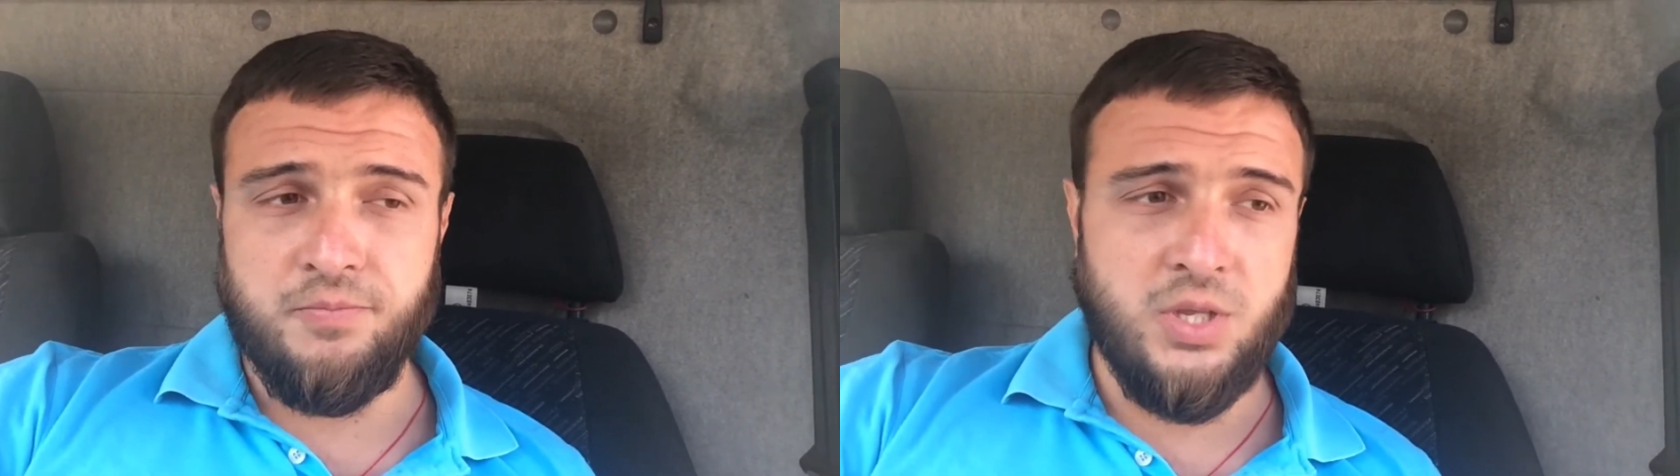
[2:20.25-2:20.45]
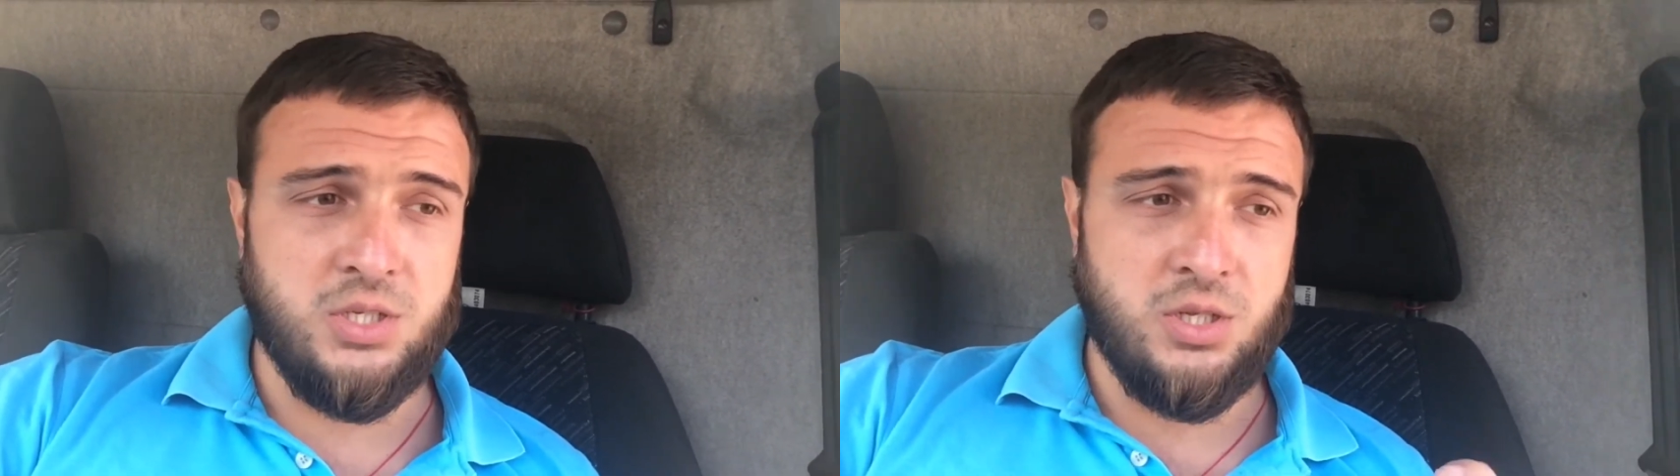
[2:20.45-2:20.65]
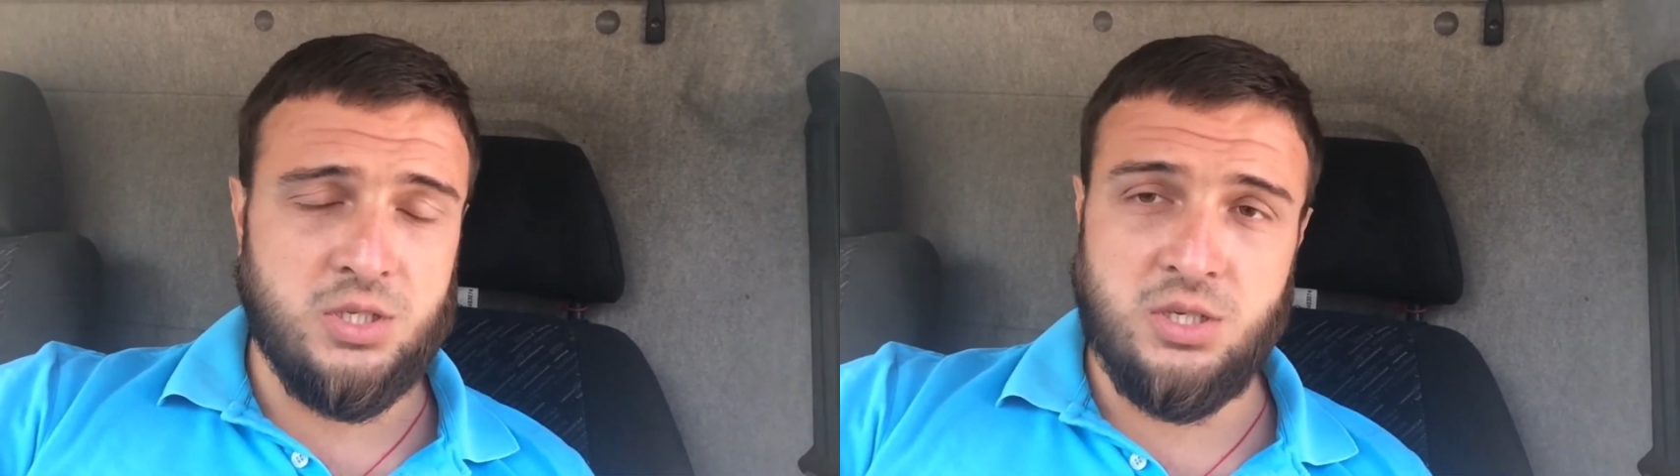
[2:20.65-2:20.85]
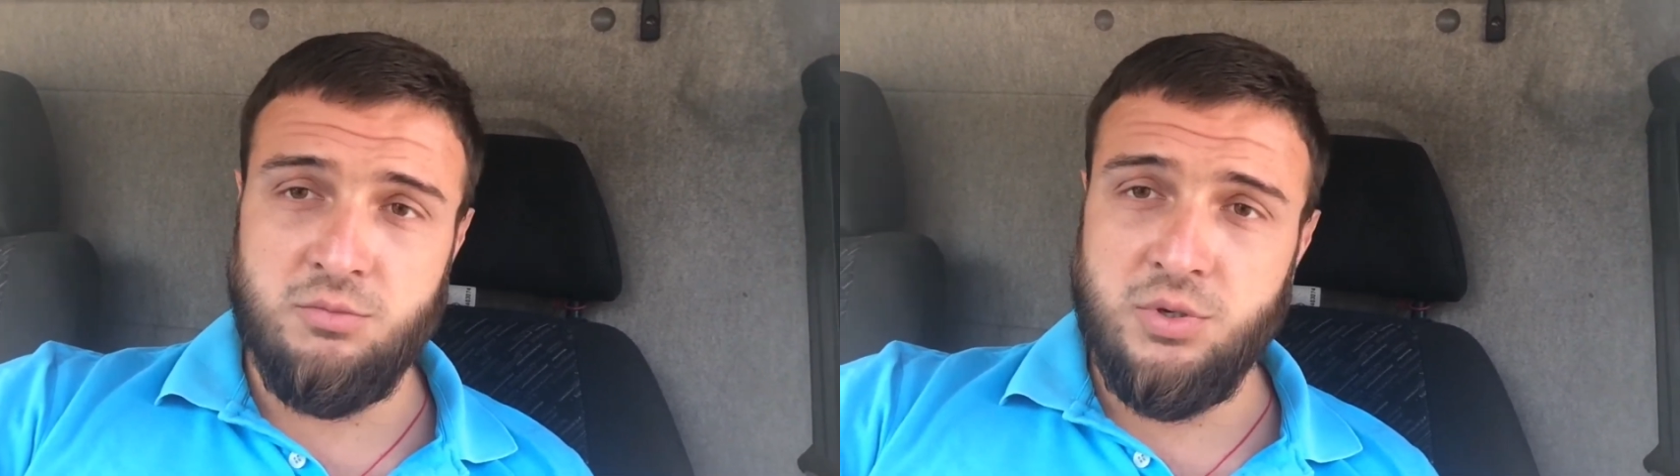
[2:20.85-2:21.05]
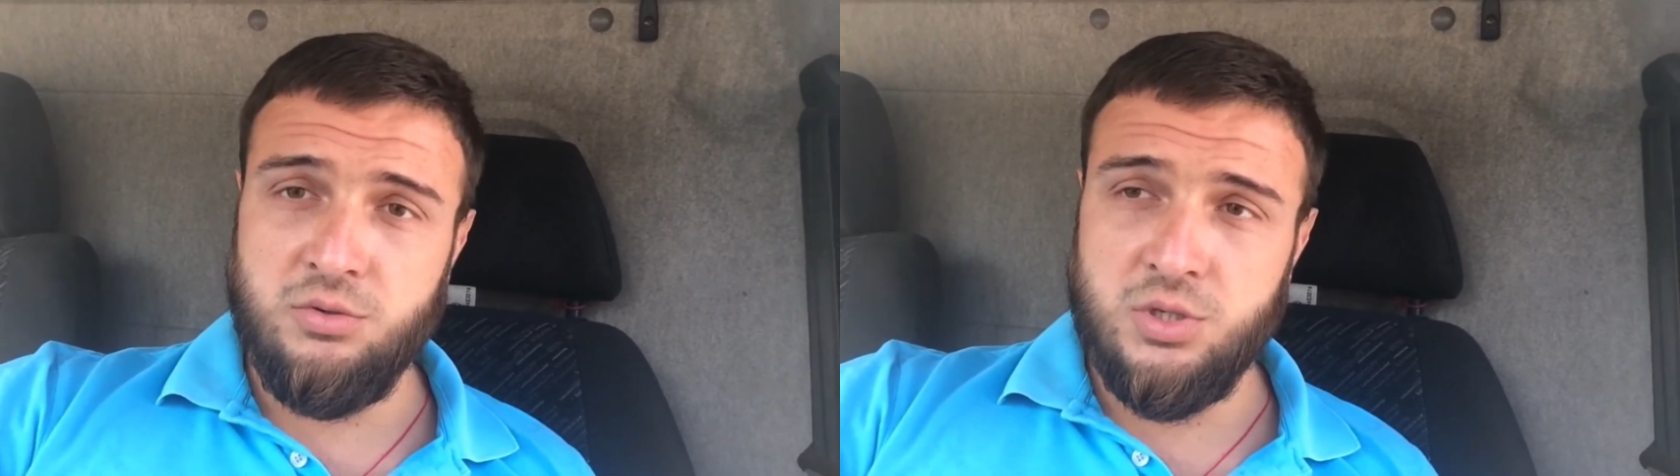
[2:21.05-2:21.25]
Если она
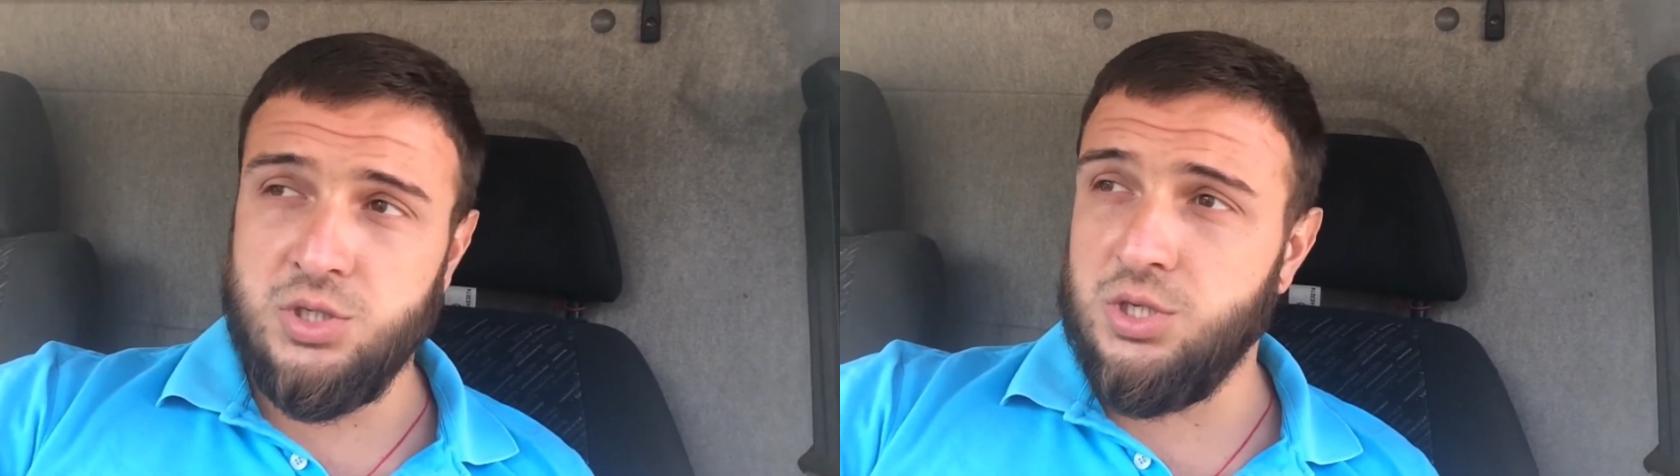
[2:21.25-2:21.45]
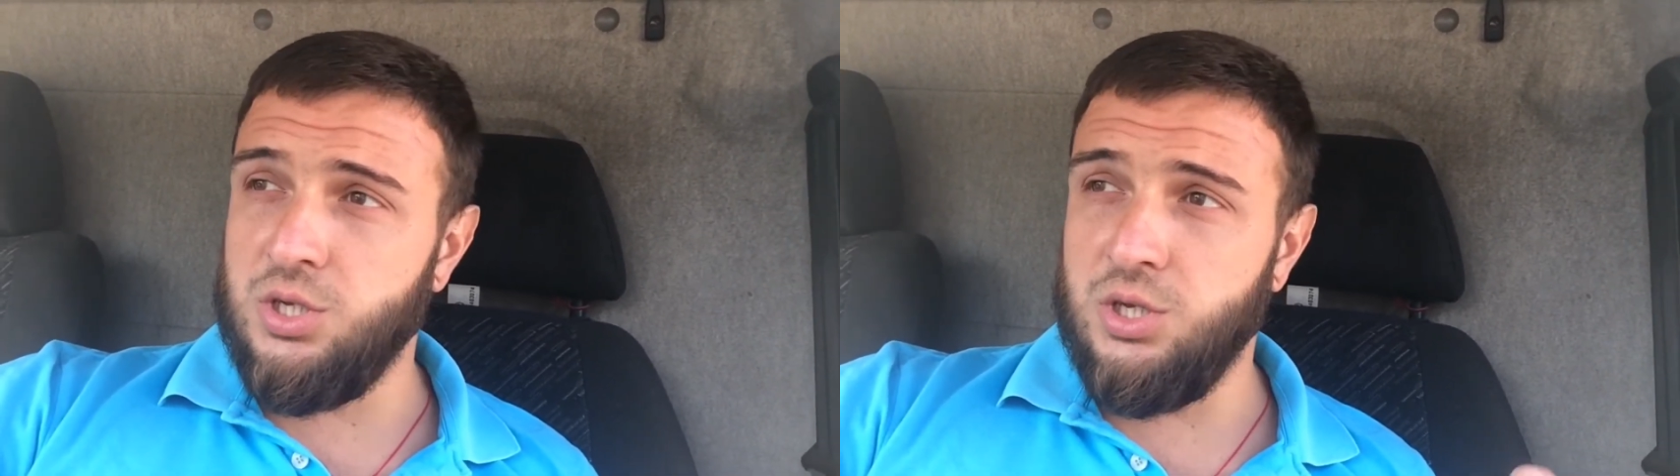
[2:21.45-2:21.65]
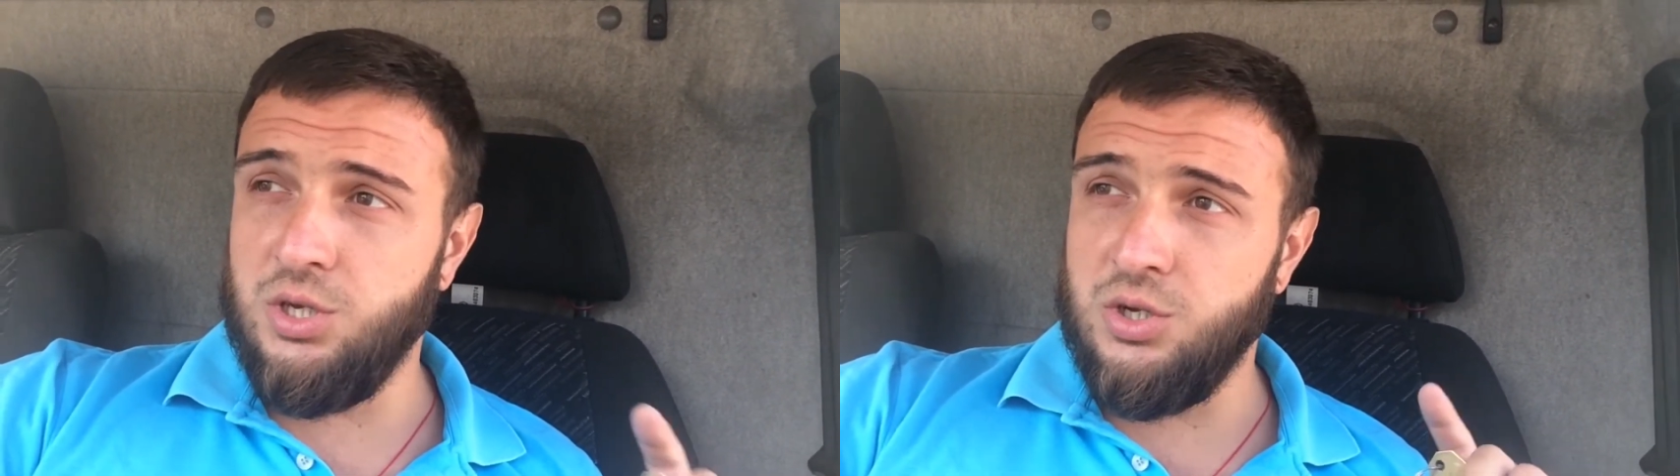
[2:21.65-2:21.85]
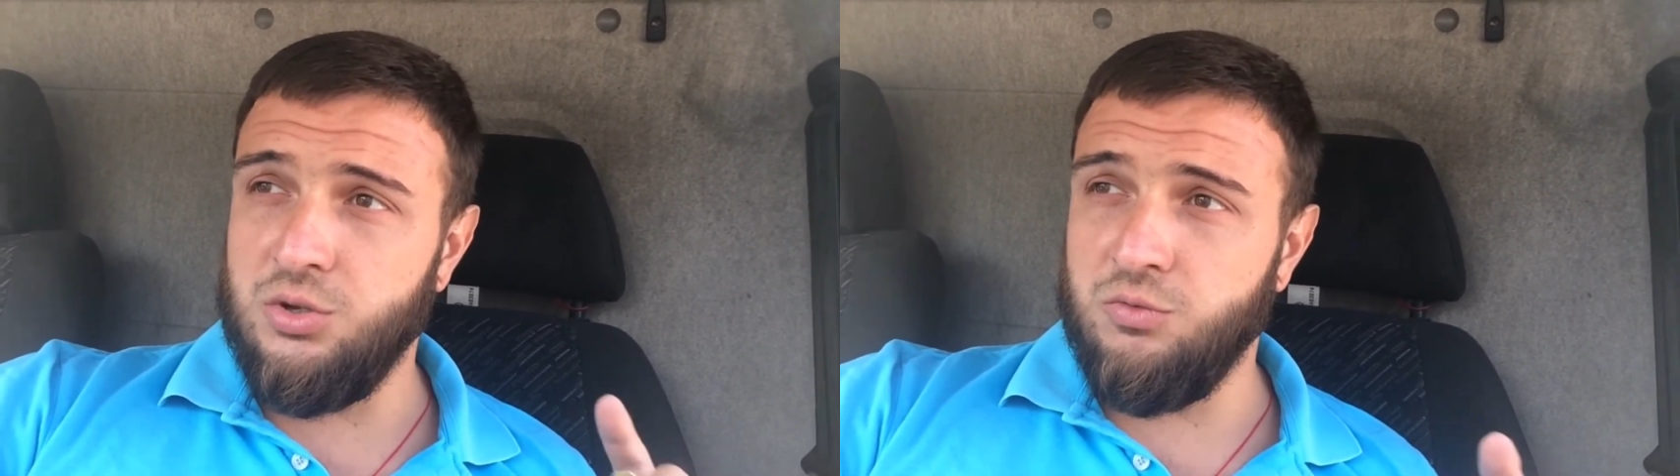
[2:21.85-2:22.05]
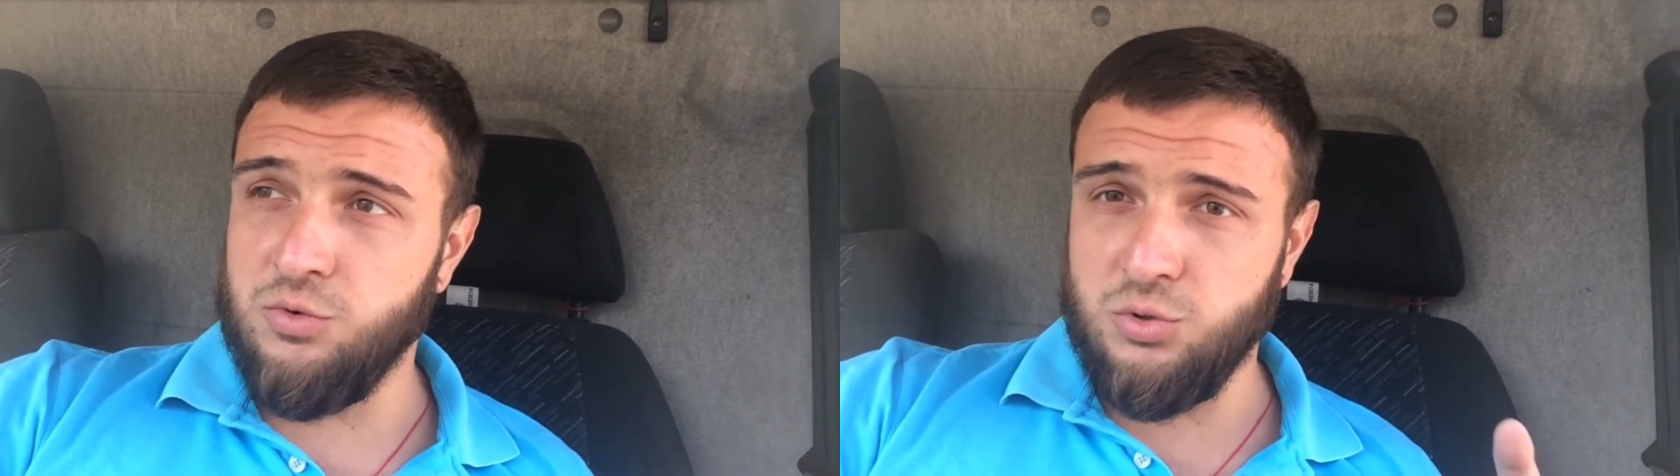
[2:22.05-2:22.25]
забилась и
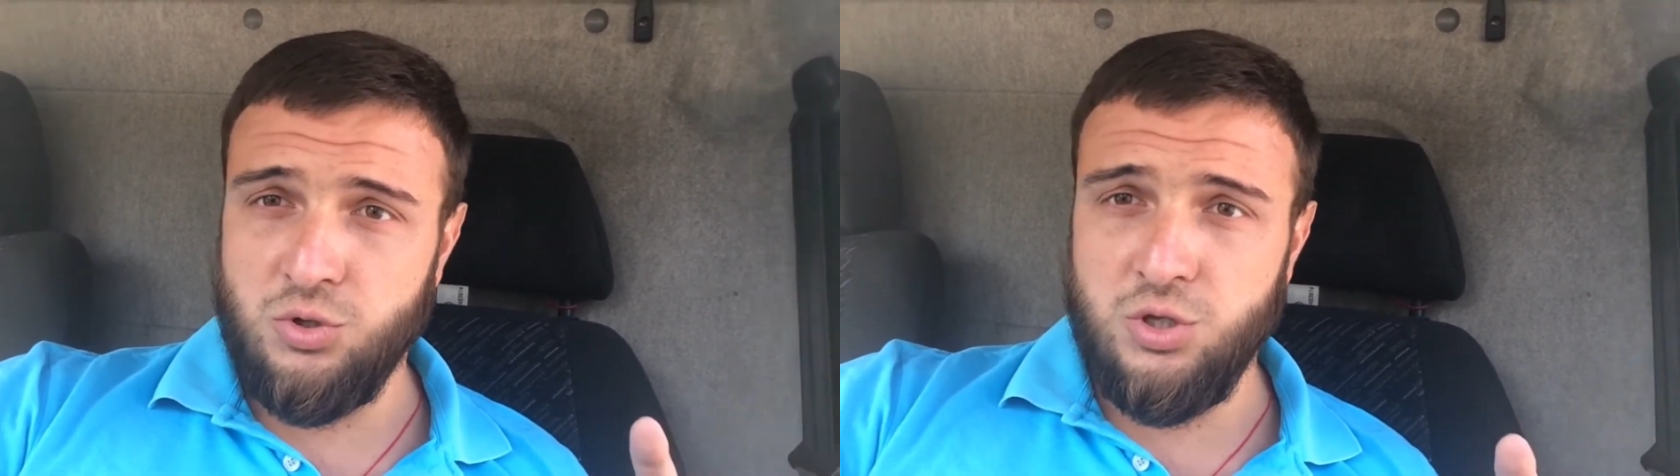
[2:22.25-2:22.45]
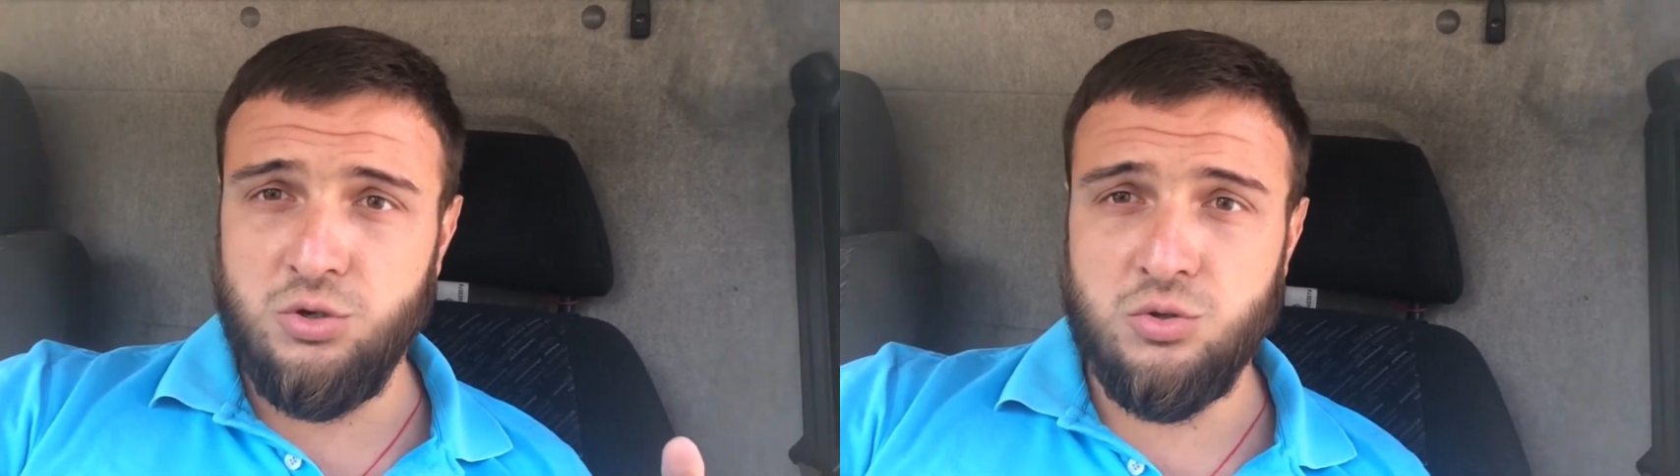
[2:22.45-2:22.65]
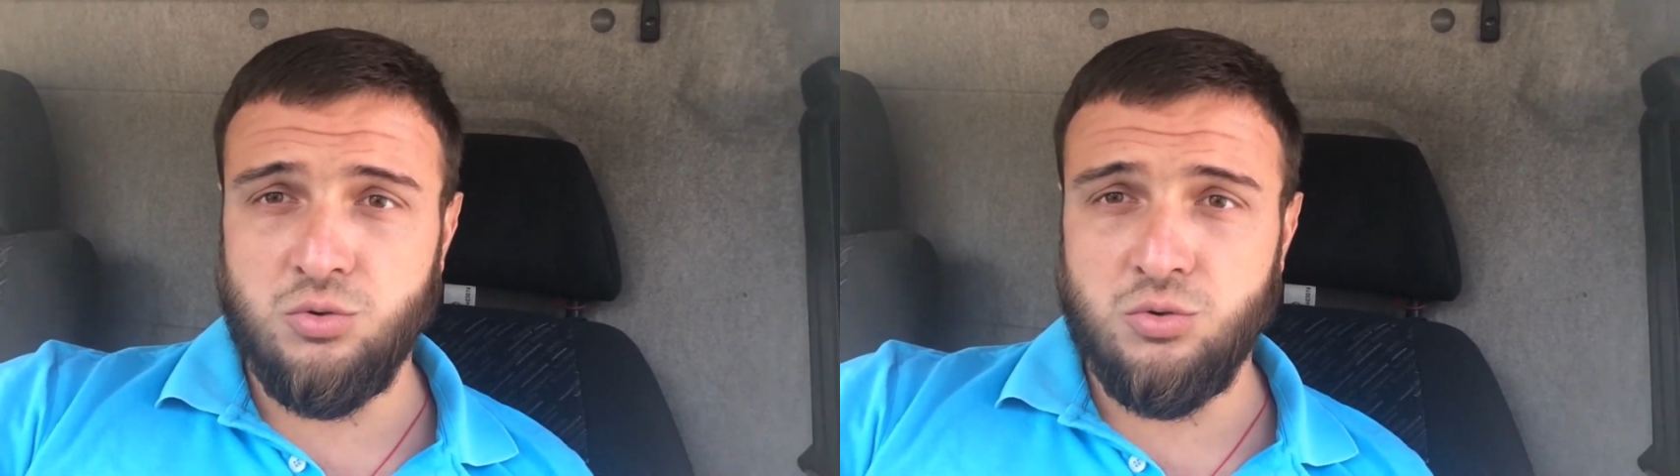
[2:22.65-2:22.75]
воздух не идет,